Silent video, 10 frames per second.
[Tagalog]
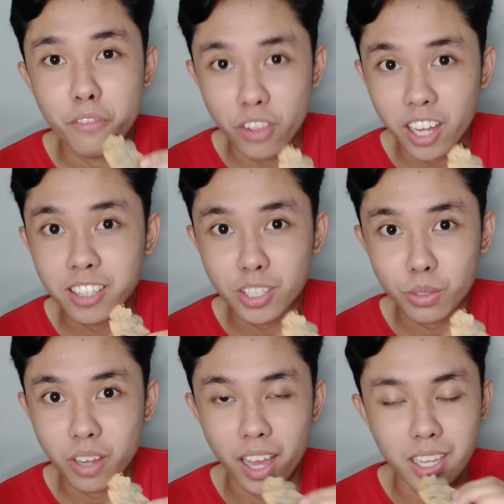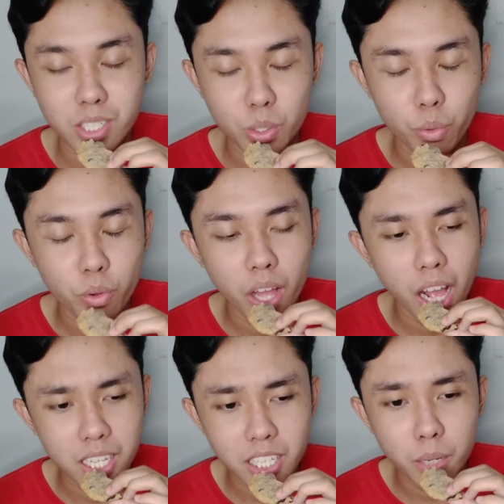vlog na to guys. So,
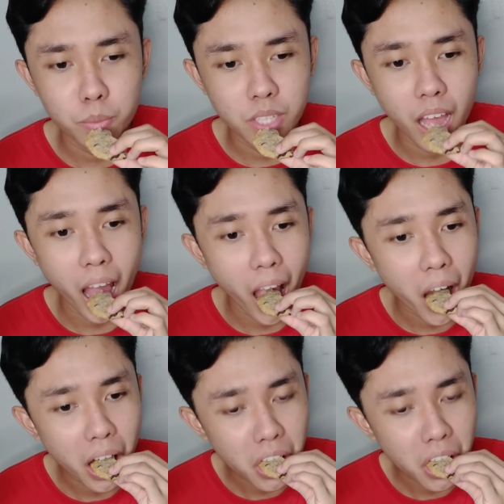ang sarap niya.